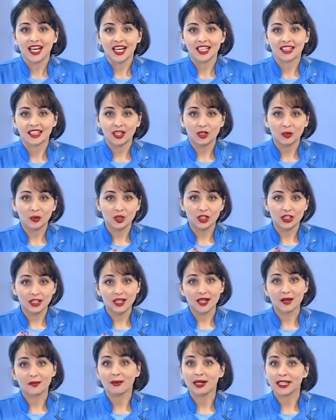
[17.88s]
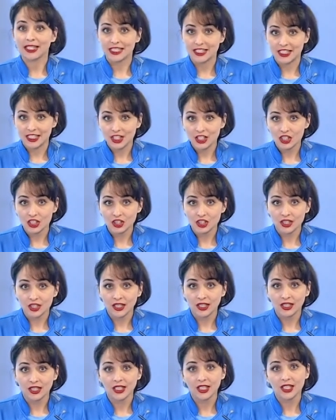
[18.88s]
о такой
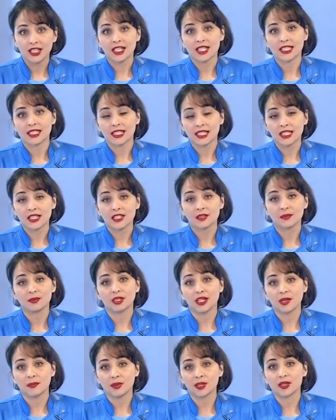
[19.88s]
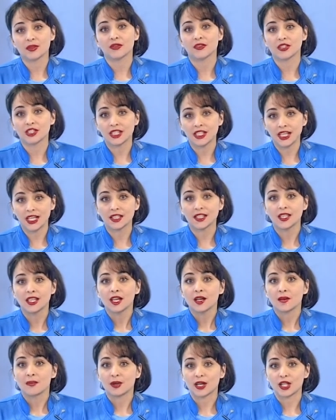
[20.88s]
неромантичной и, казалось бы, на первый взгляд,
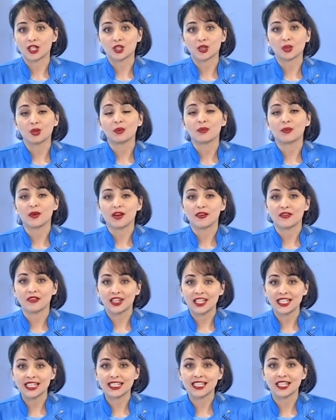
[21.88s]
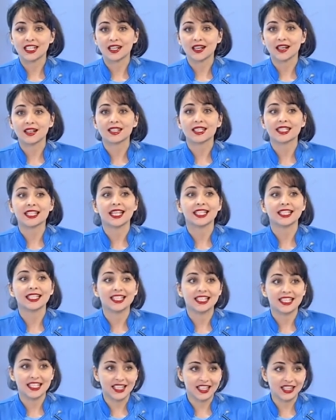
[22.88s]
простой профессии, как
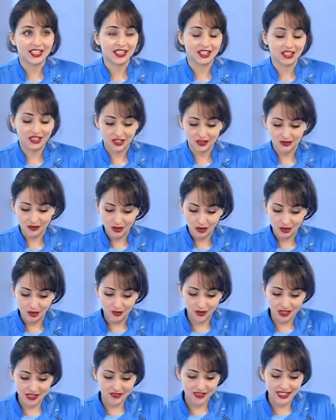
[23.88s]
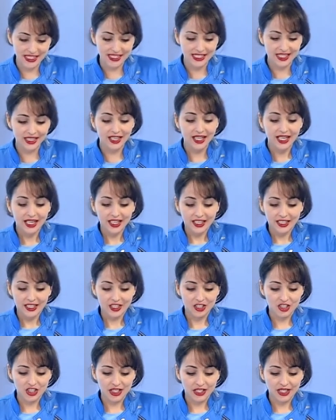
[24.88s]
сантехник. Сегодня у нас в гостях
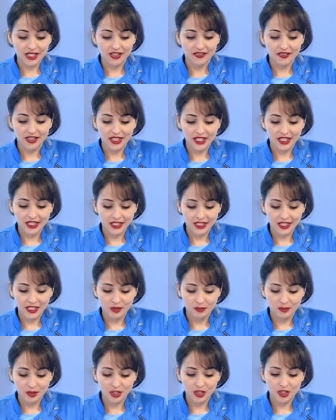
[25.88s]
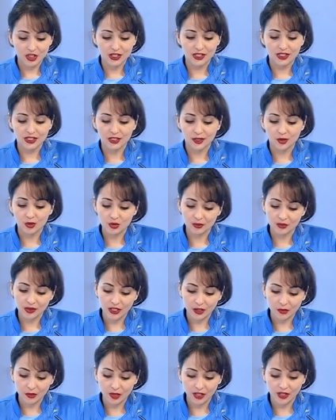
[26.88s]
начальник аварийно-диспетчерской службы
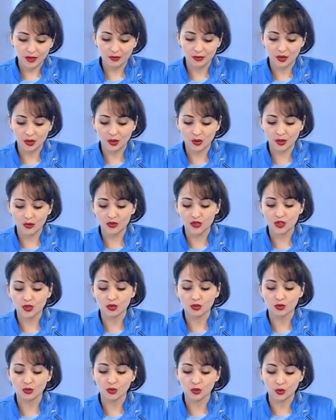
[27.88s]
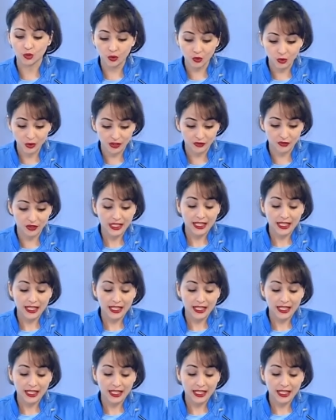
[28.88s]
Георгий Петрович Чукуров,